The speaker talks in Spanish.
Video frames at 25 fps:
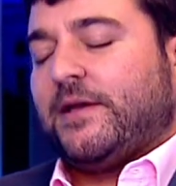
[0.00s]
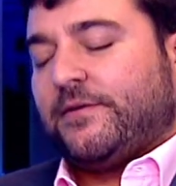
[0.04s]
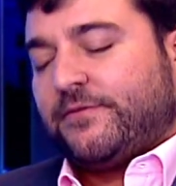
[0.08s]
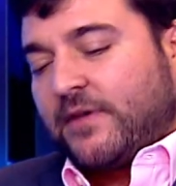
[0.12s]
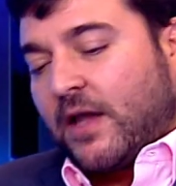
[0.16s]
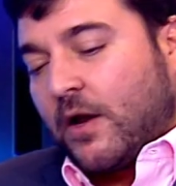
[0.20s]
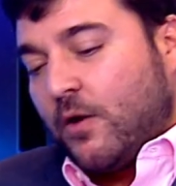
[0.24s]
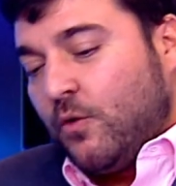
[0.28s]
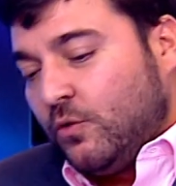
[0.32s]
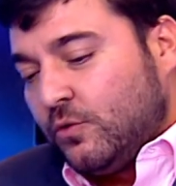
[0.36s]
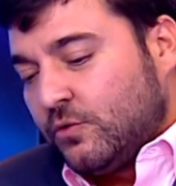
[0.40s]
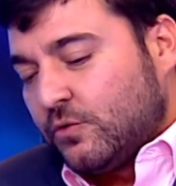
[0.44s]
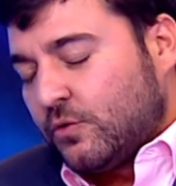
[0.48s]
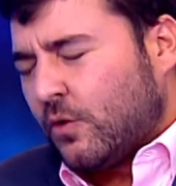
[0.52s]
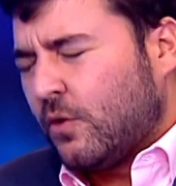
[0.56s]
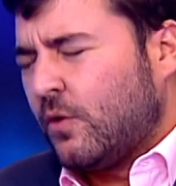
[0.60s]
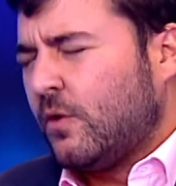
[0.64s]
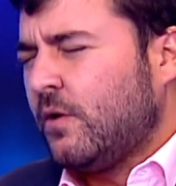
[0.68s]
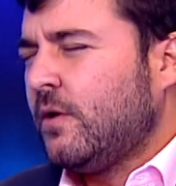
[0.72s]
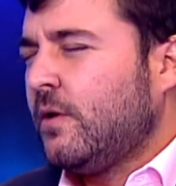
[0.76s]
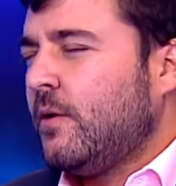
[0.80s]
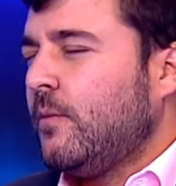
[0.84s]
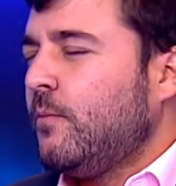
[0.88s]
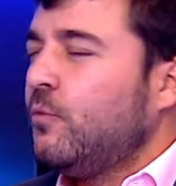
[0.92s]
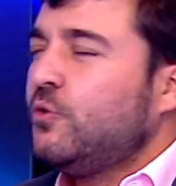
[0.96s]
Segundo,
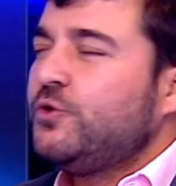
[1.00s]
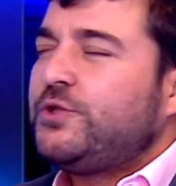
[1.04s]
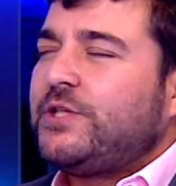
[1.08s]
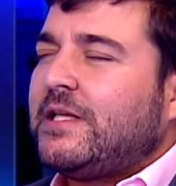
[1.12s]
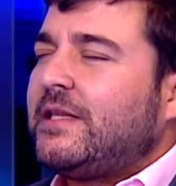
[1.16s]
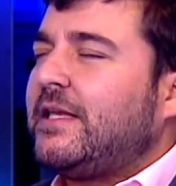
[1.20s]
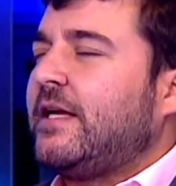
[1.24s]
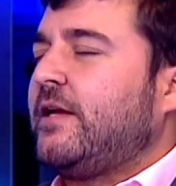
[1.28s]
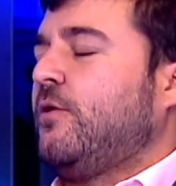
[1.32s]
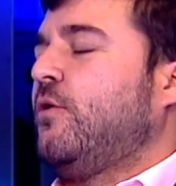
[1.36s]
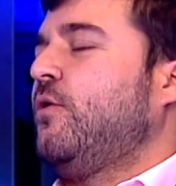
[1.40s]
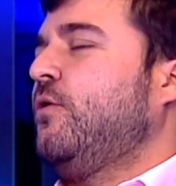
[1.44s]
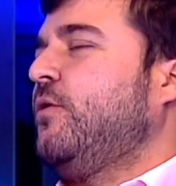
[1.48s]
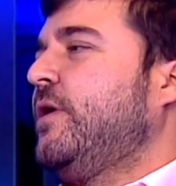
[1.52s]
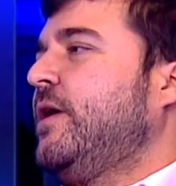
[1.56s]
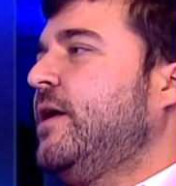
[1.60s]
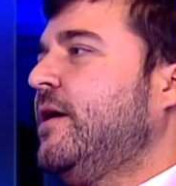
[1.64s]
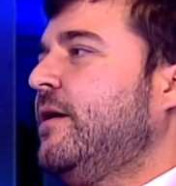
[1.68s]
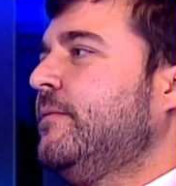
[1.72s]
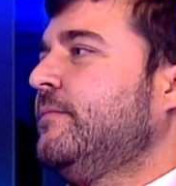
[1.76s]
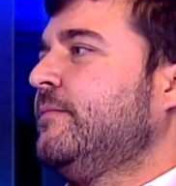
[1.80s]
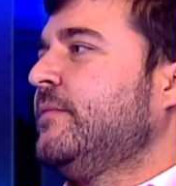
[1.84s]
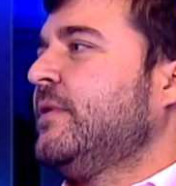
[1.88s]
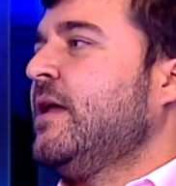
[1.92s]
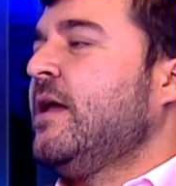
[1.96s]
mucha tecnología.
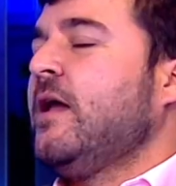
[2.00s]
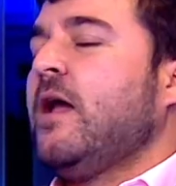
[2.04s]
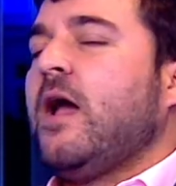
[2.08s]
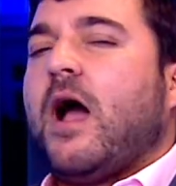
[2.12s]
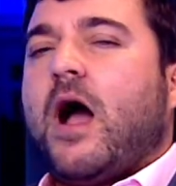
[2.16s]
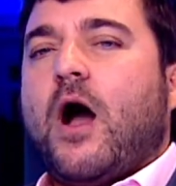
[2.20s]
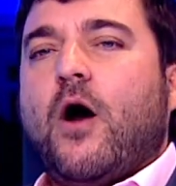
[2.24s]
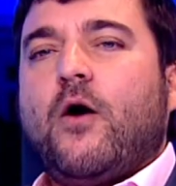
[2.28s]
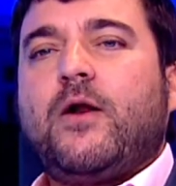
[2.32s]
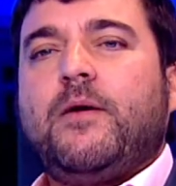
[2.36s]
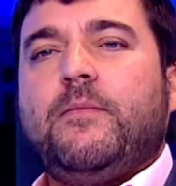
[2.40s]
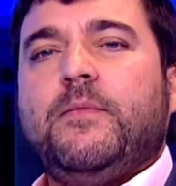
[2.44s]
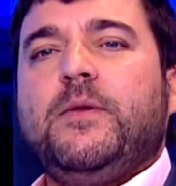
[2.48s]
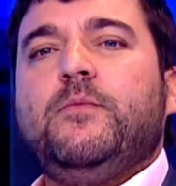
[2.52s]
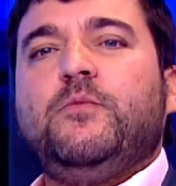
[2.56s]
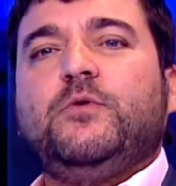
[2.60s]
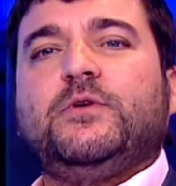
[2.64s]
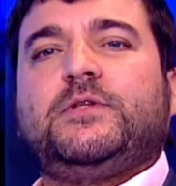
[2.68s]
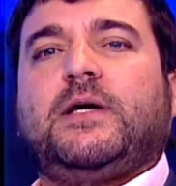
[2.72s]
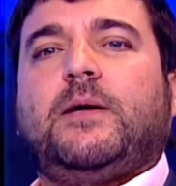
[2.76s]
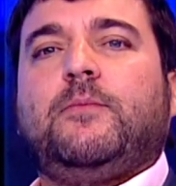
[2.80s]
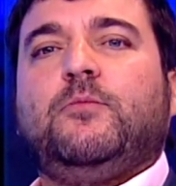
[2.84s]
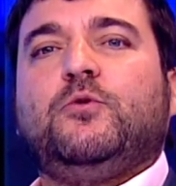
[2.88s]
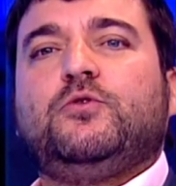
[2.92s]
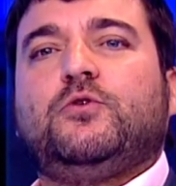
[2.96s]
Ahora mismo
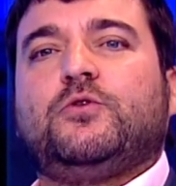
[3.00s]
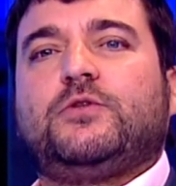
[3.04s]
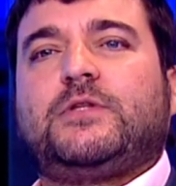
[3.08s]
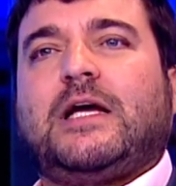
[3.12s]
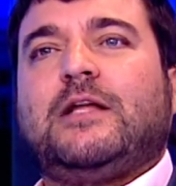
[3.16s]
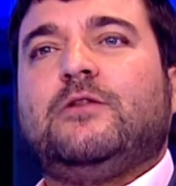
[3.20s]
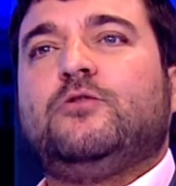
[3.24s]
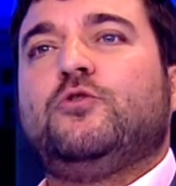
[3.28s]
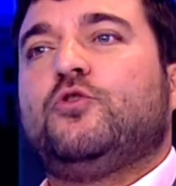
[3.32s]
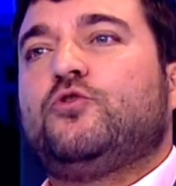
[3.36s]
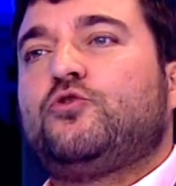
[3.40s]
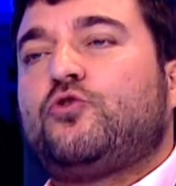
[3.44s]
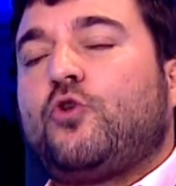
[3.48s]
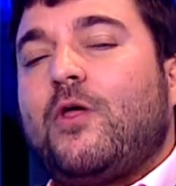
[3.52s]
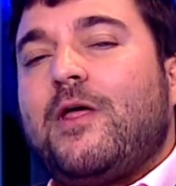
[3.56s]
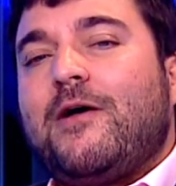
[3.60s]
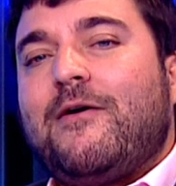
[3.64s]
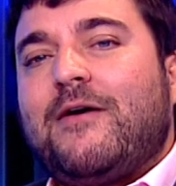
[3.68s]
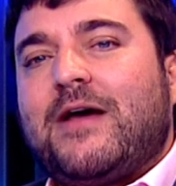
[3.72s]
estamos dotando, toda